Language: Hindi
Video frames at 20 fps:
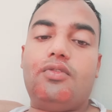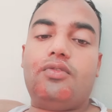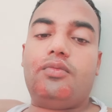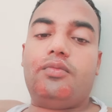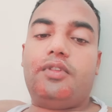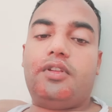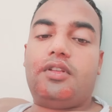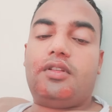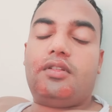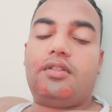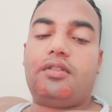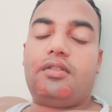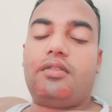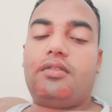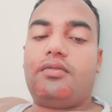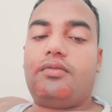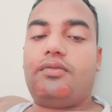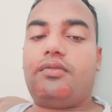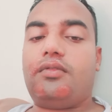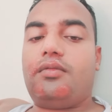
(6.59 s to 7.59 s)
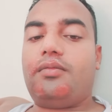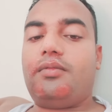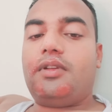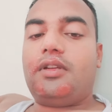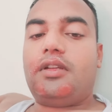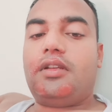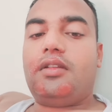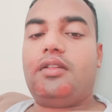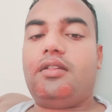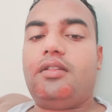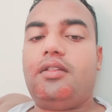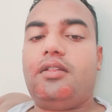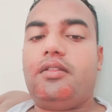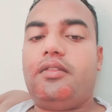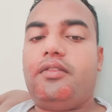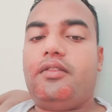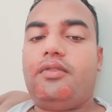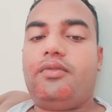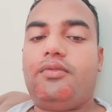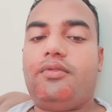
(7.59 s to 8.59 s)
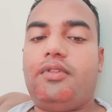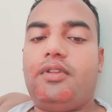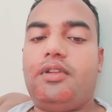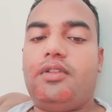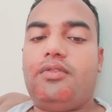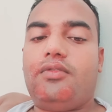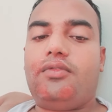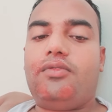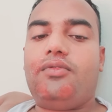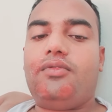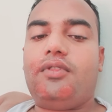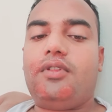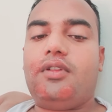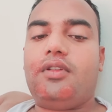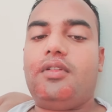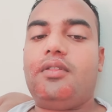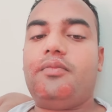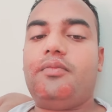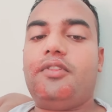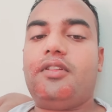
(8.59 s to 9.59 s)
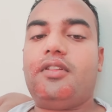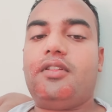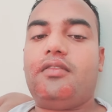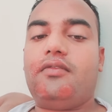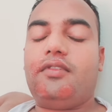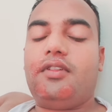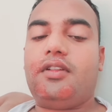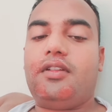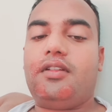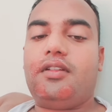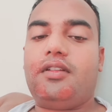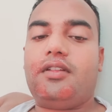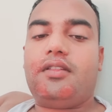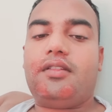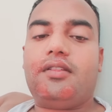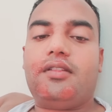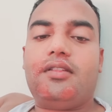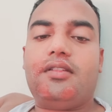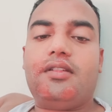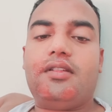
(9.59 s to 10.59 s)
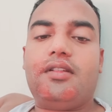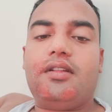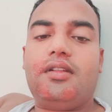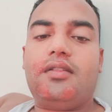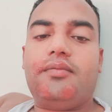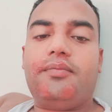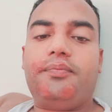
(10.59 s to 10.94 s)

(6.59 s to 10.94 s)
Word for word: उम्मीद करता हूँ सब खैर खरीत से होंगे और सुनाए रमज़ान वगैरह कैसा जा रहा है